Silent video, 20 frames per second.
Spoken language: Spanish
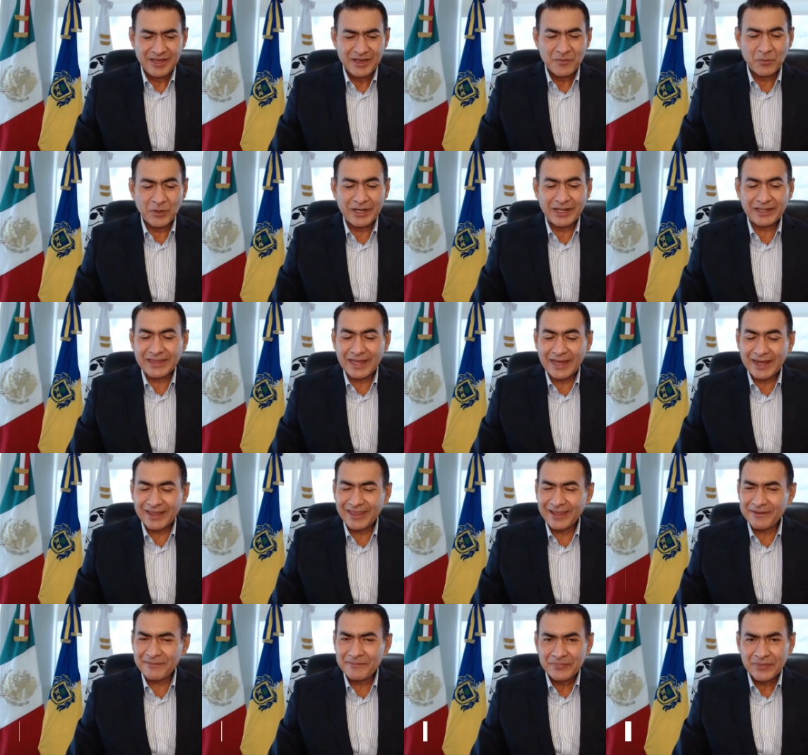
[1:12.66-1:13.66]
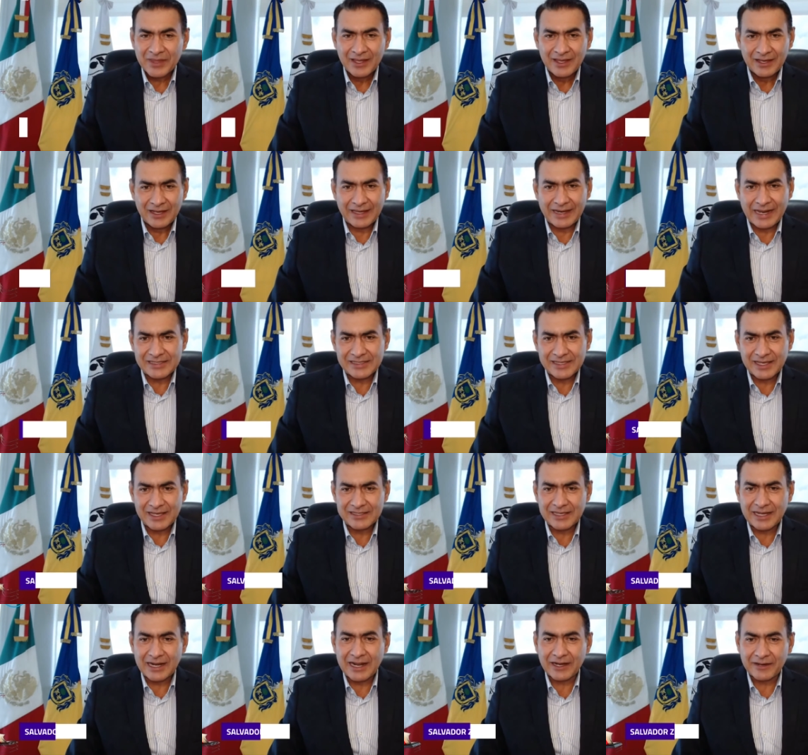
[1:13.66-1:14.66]
Buena tarde.
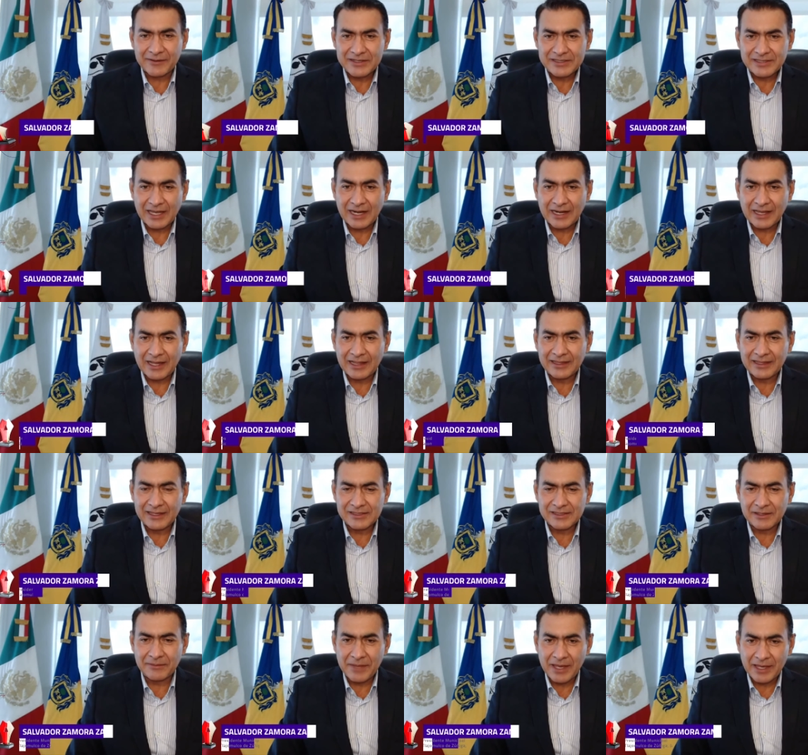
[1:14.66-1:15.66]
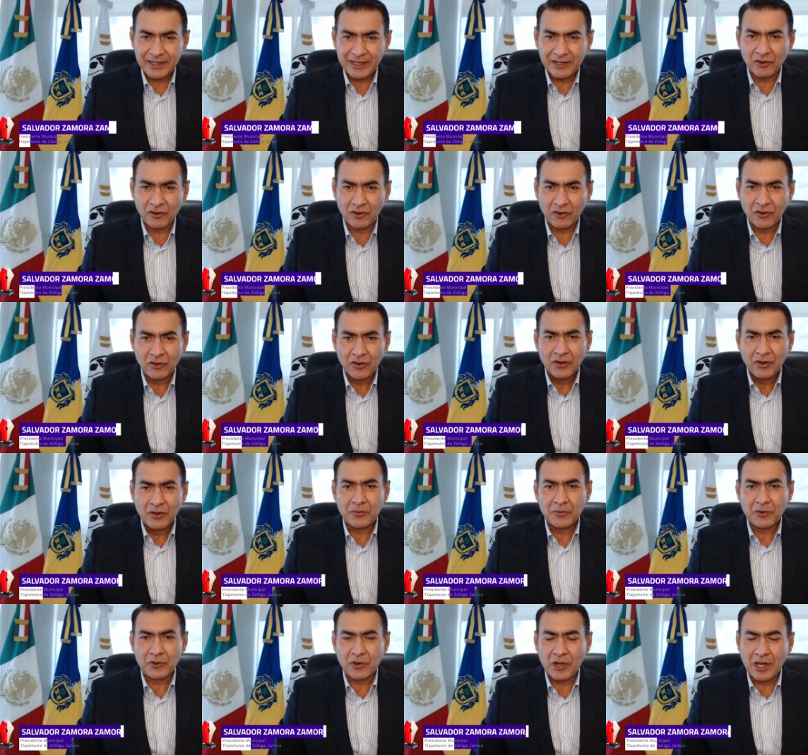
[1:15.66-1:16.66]
Gracias a la revista Alcaldes de México
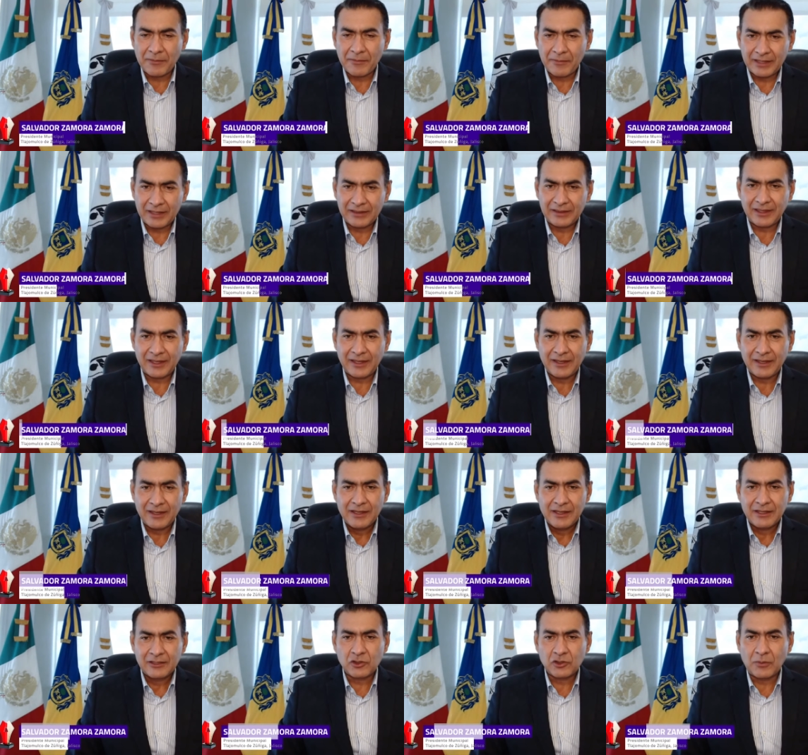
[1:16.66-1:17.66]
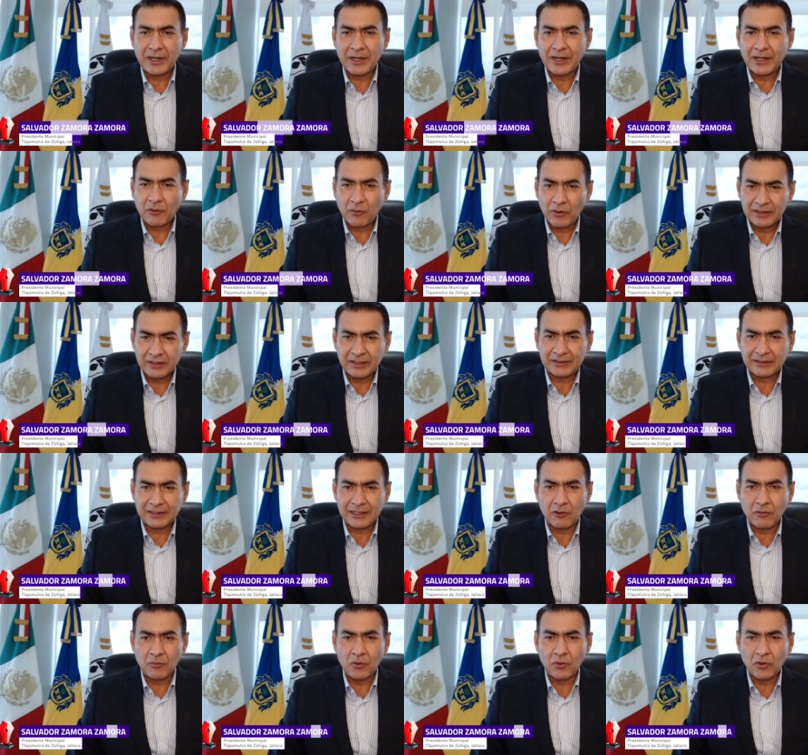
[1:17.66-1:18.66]
por nuevamente tomar en cuenta
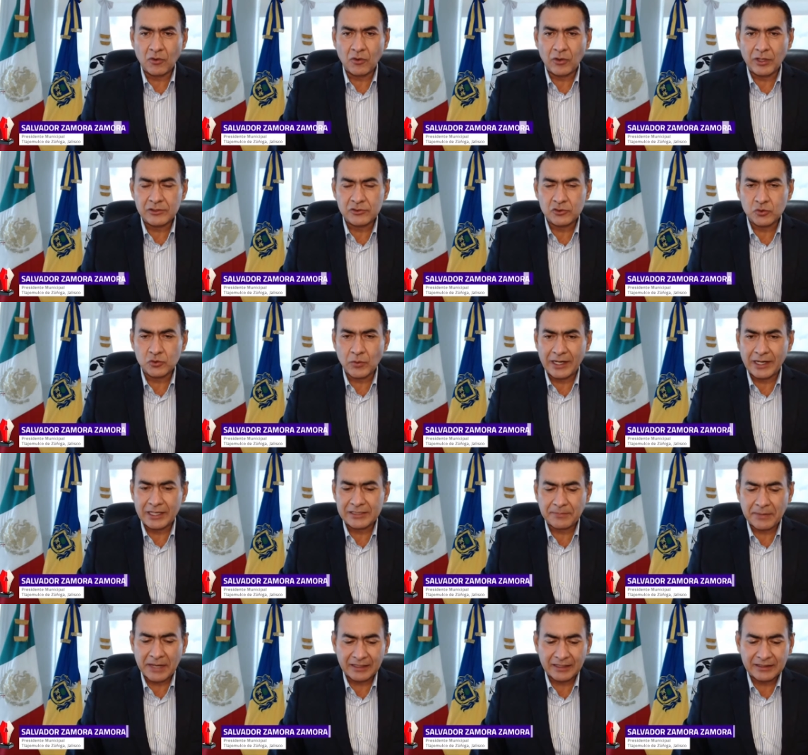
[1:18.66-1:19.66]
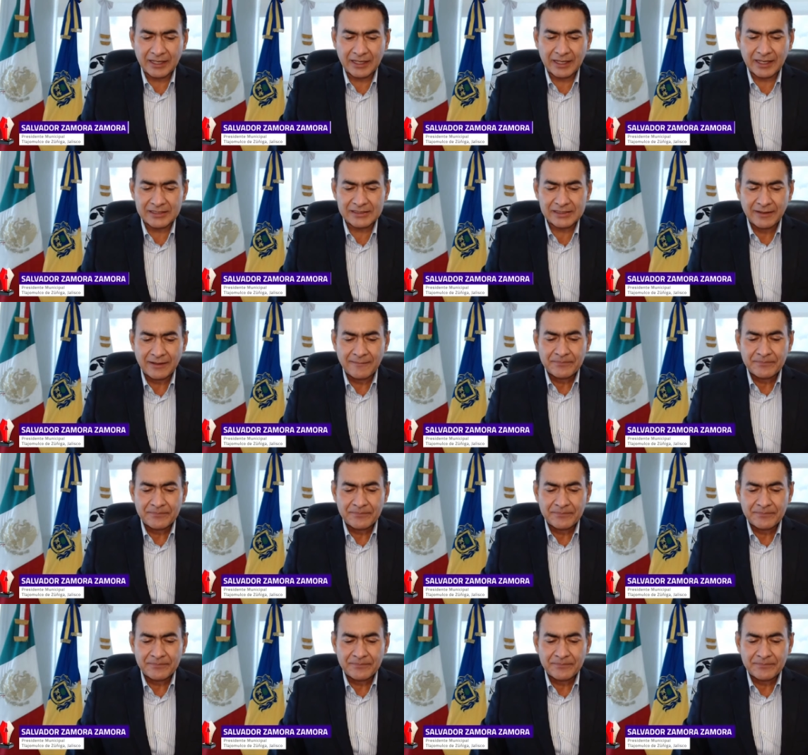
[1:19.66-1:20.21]
Tlajomulco en sus buenas prácticas.